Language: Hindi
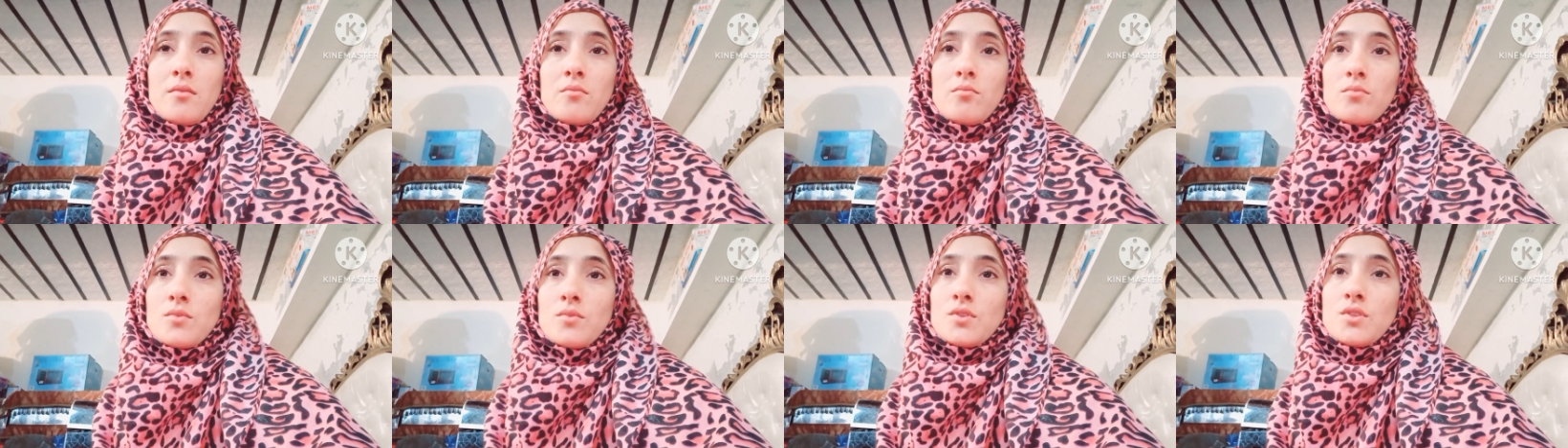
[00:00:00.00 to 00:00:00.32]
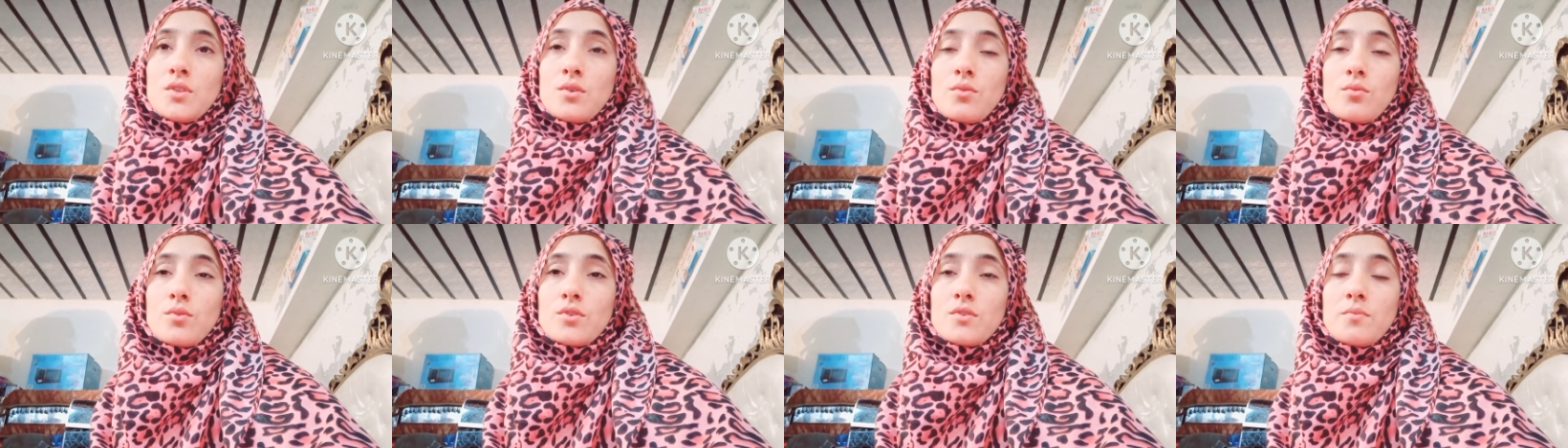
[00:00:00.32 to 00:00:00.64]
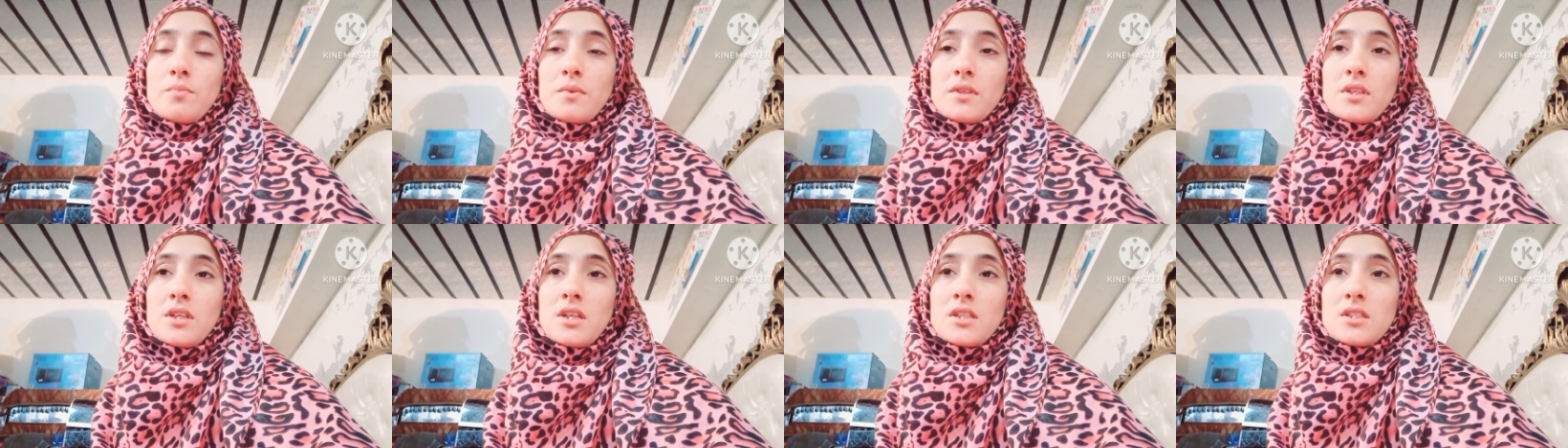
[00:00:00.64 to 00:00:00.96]
मुझे कुछ
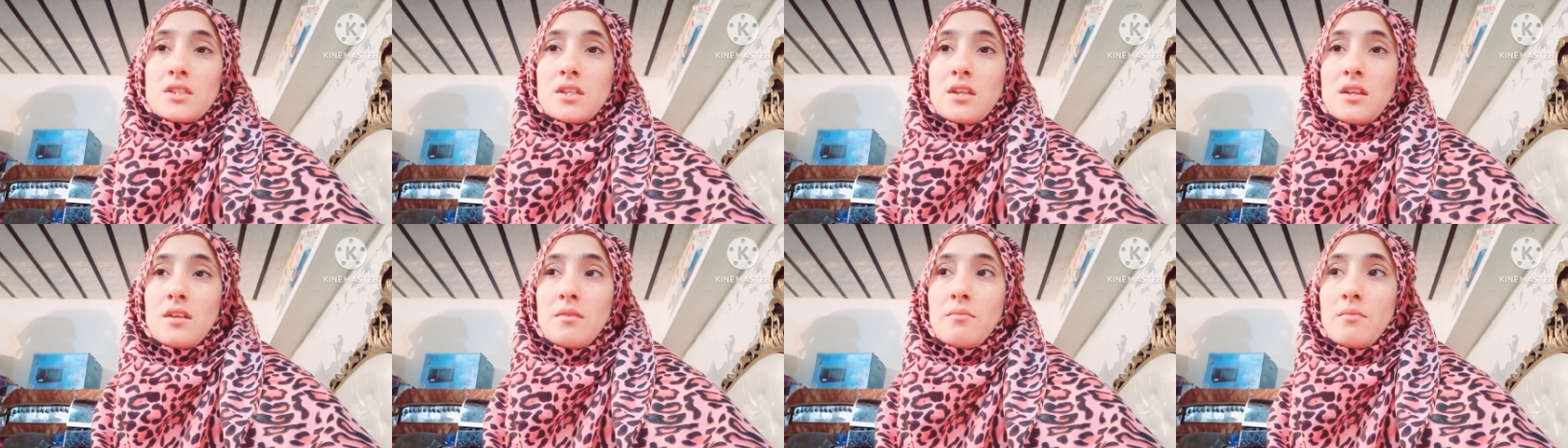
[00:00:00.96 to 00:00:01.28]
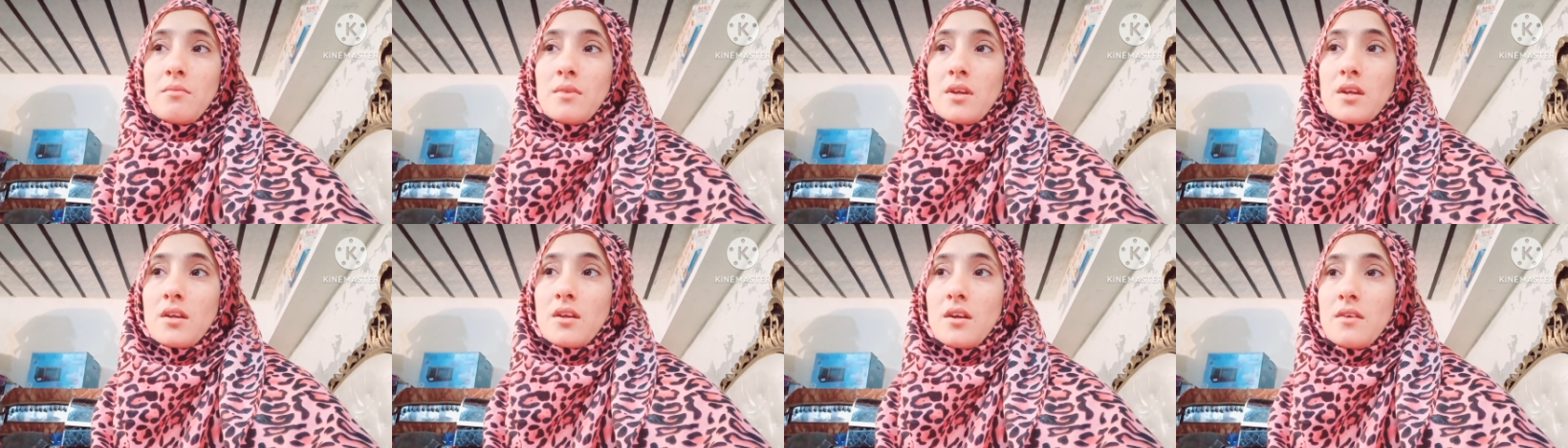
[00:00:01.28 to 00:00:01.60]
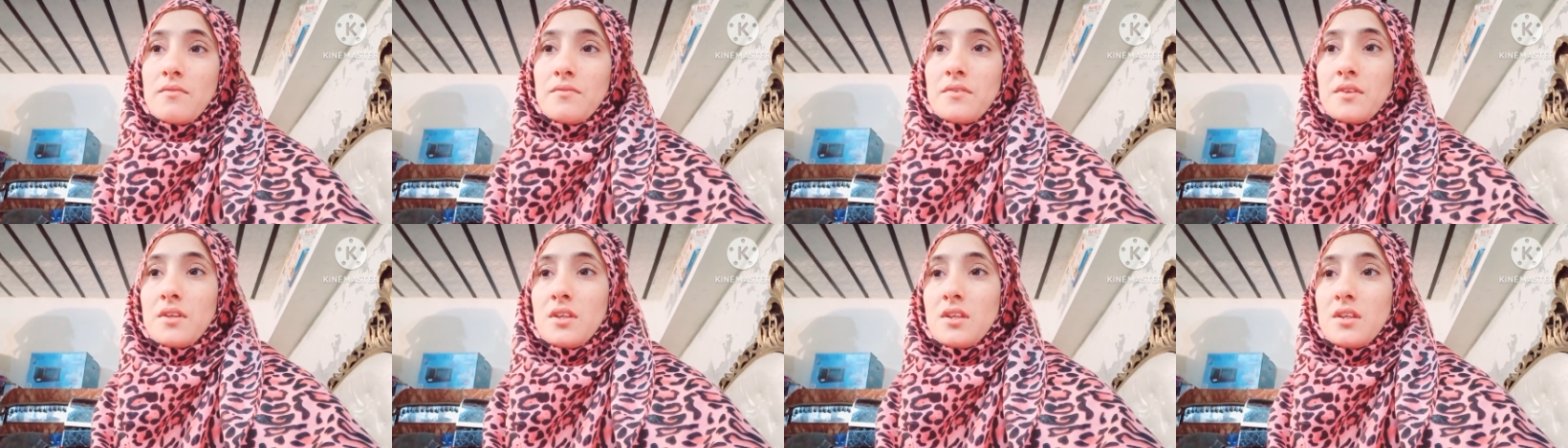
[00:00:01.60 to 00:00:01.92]
पता नहीं चला मैं
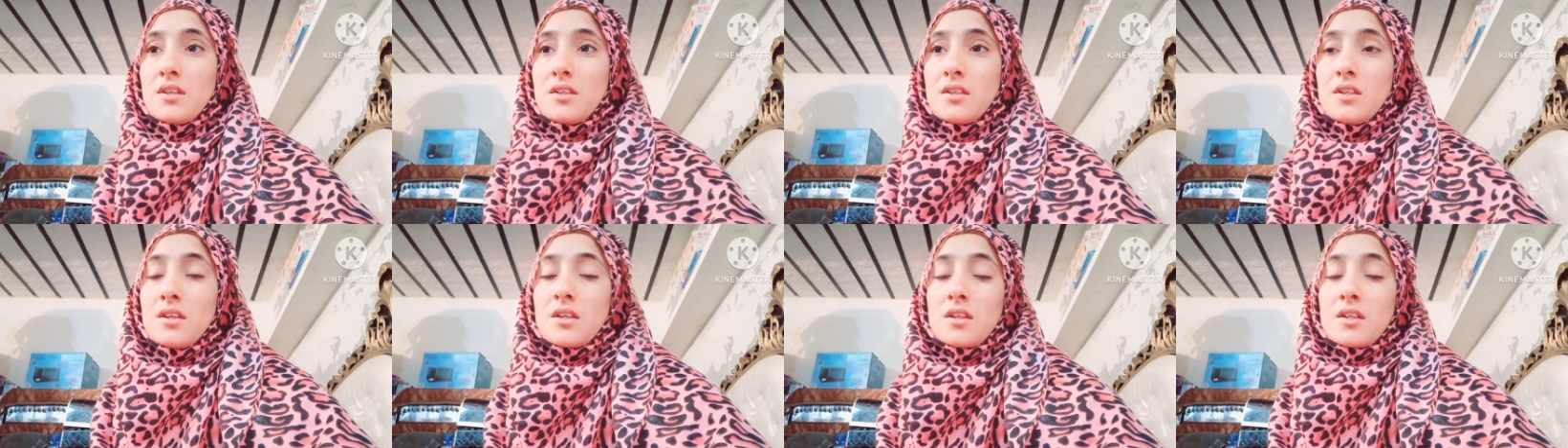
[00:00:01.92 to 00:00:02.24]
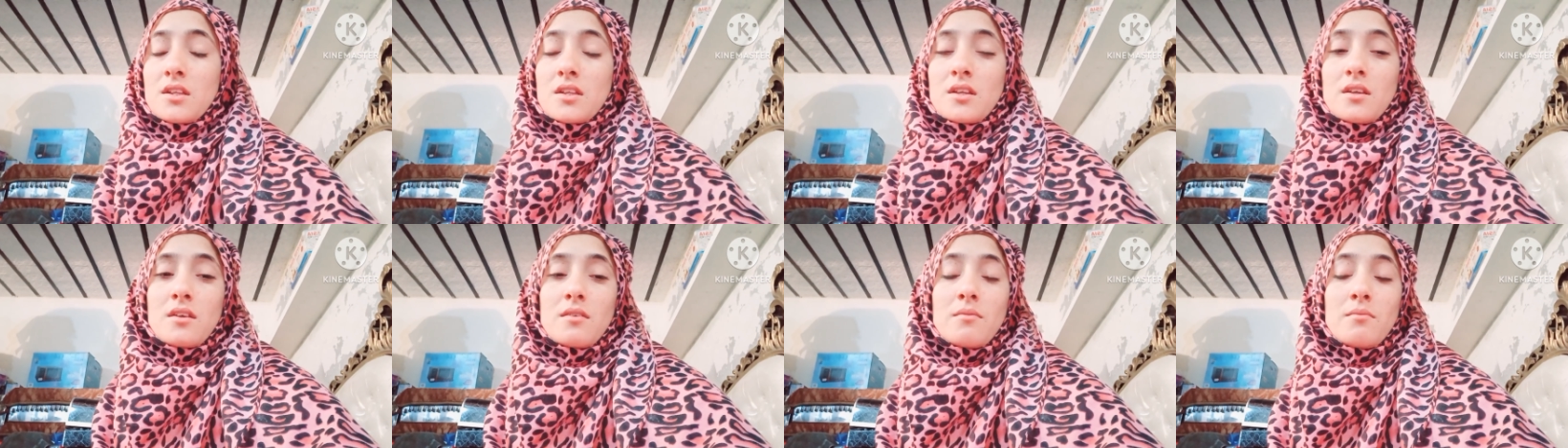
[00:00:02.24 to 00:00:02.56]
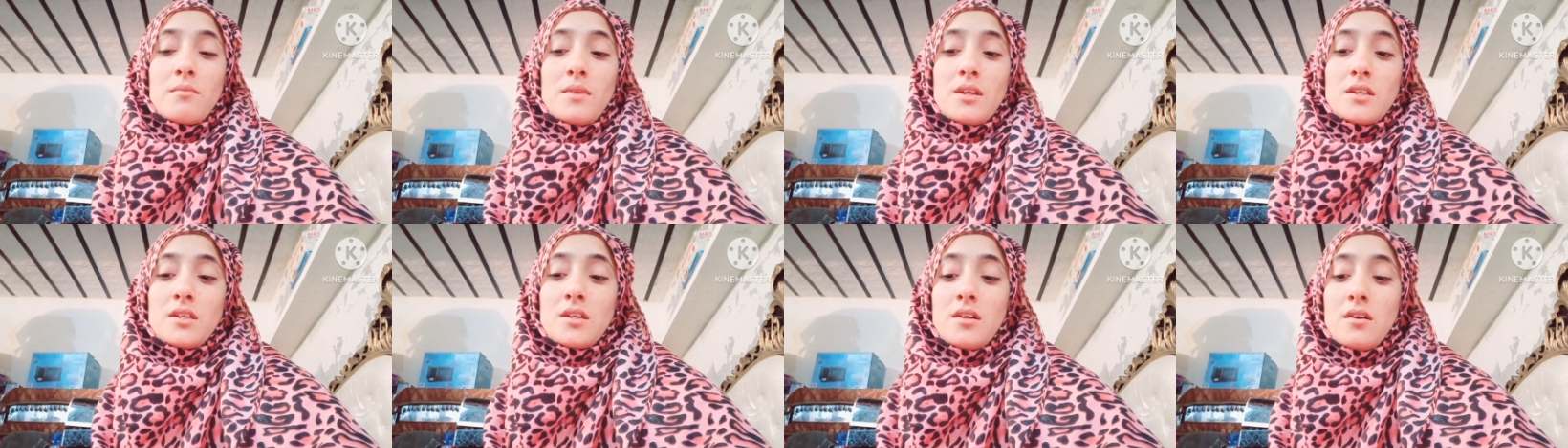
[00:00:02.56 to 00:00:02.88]
काफ़ी देर तक
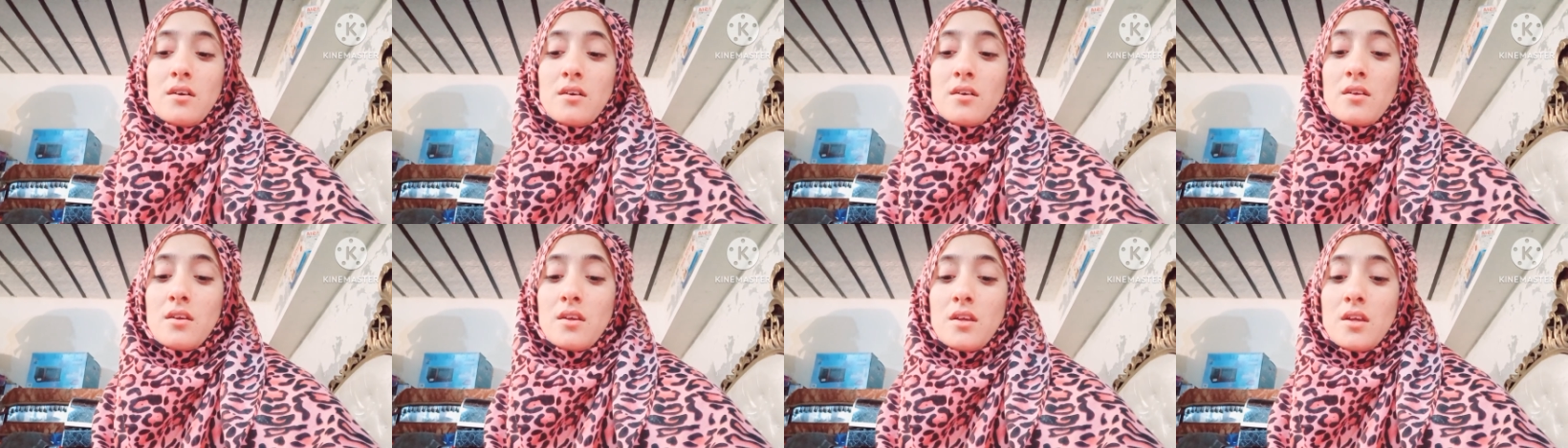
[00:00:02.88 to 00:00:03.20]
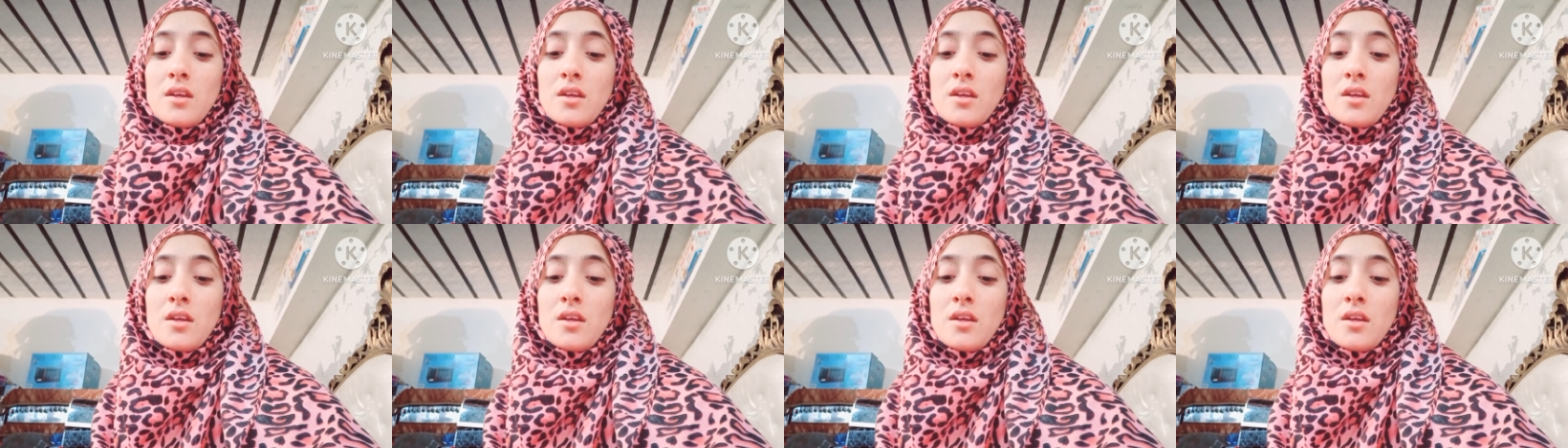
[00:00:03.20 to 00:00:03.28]
मैं यहाँ